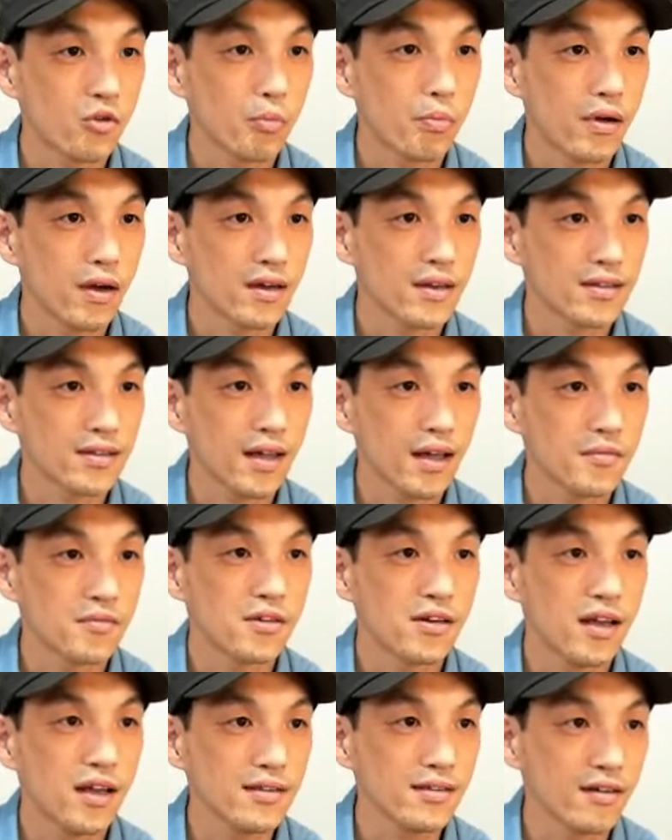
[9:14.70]
곱하기
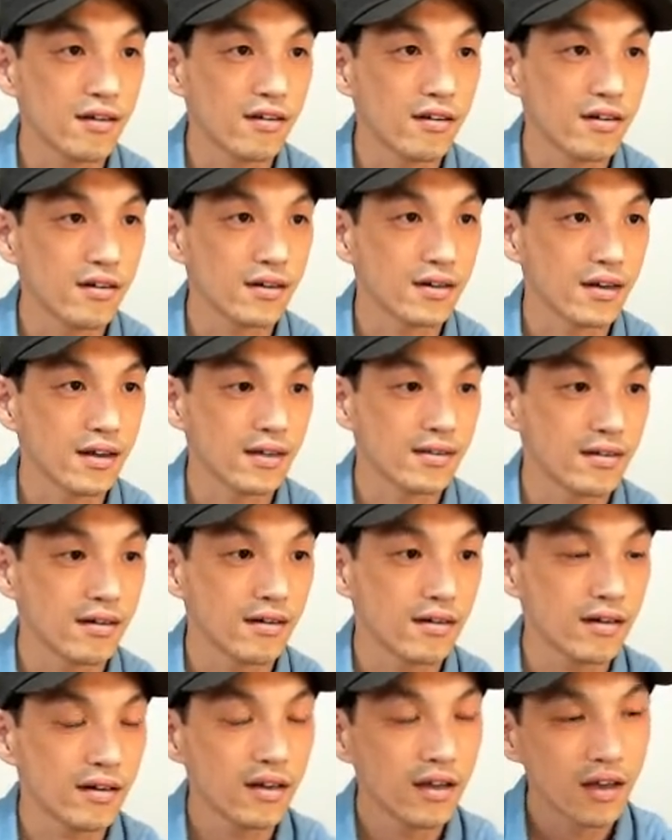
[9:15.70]
3을 해서
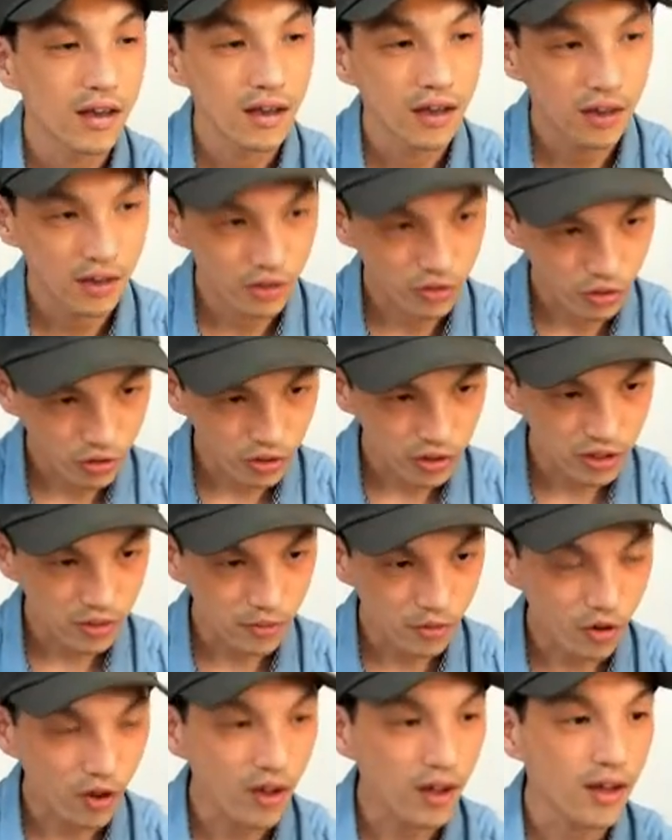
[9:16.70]
그래서
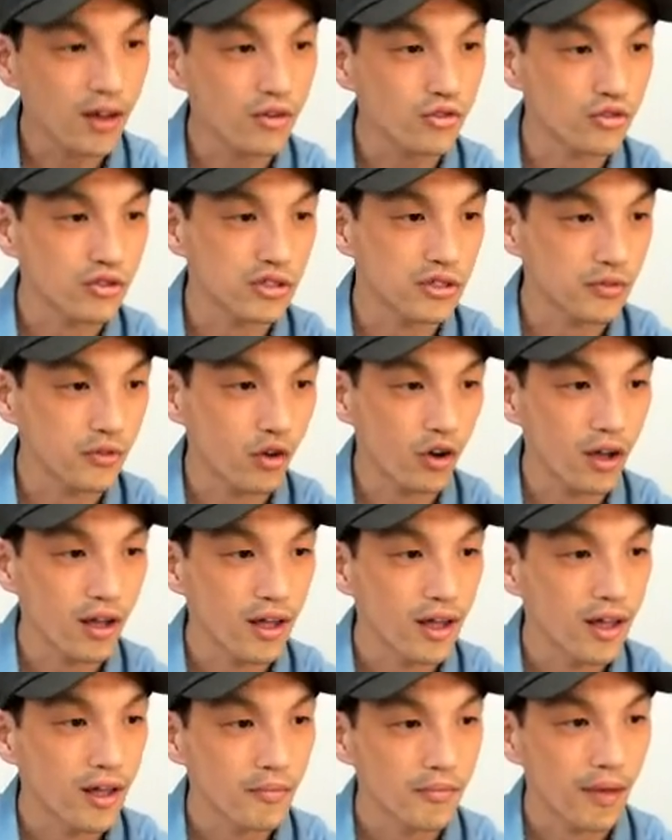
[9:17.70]
60과 90과
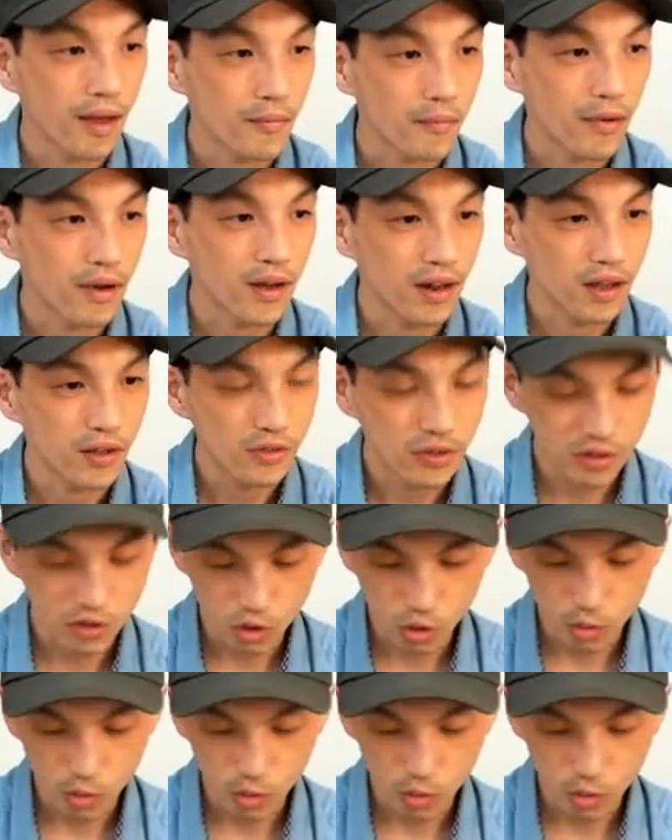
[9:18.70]
108의 최소